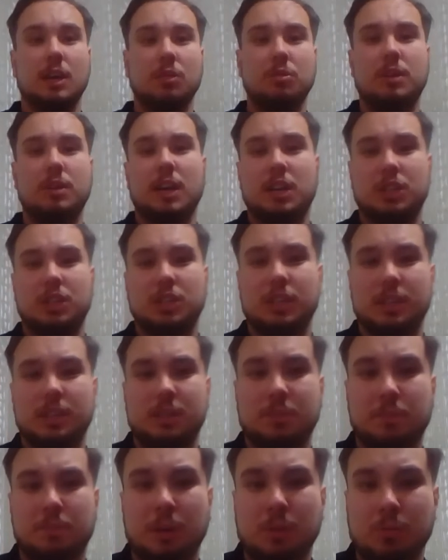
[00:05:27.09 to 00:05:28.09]
Ну, конечно,
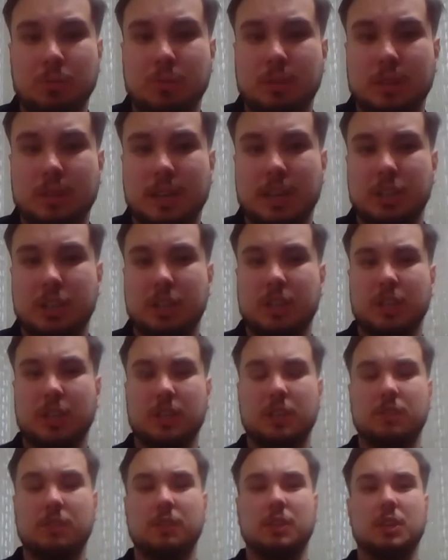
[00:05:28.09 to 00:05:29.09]
если придутся, конечно, те
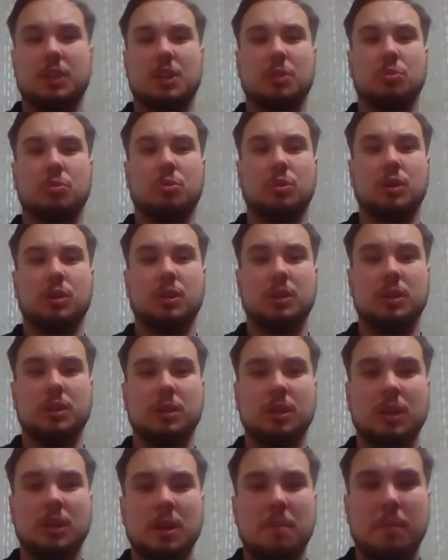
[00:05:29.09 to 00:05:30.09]
индивиды,
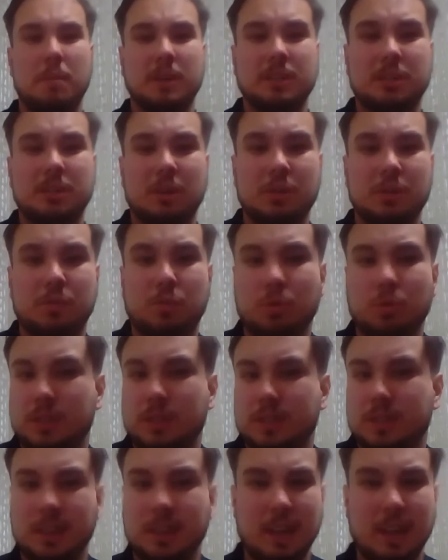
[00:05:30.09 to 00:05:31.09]
которые поставят фуру
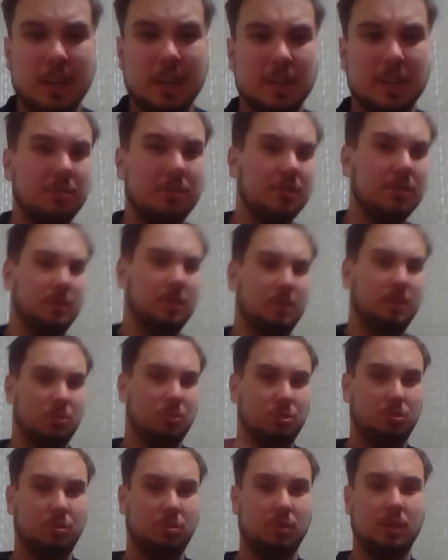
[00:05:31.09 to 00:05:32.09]
дизлайков из-за
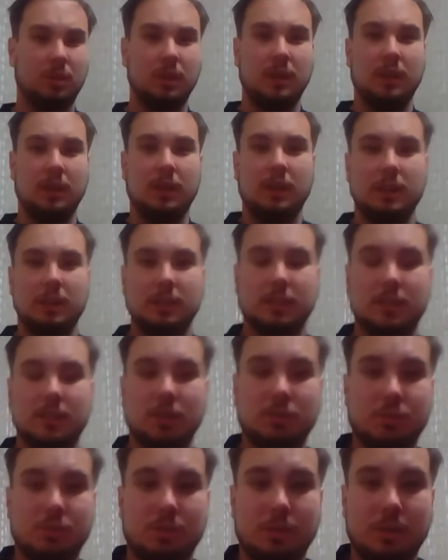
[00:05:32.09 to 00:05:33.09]
того, что из-за
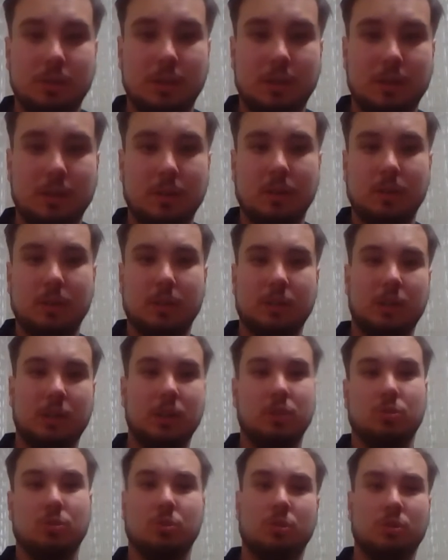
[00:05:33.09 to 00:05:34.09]
того, что я, э,
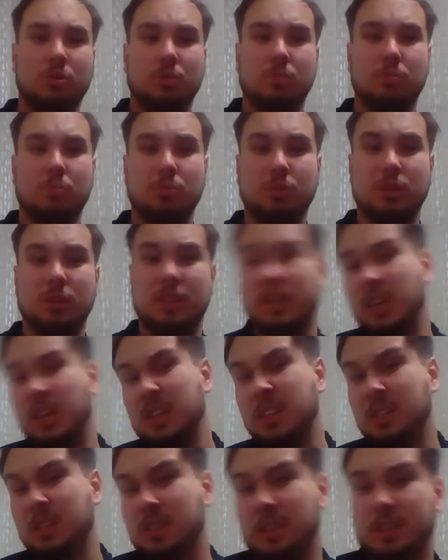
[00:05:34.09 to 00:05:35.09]
или кто будет
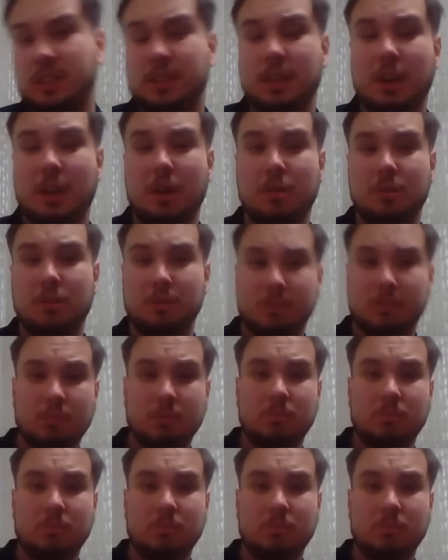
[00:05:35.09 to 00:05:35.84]
хейтить этот сериал.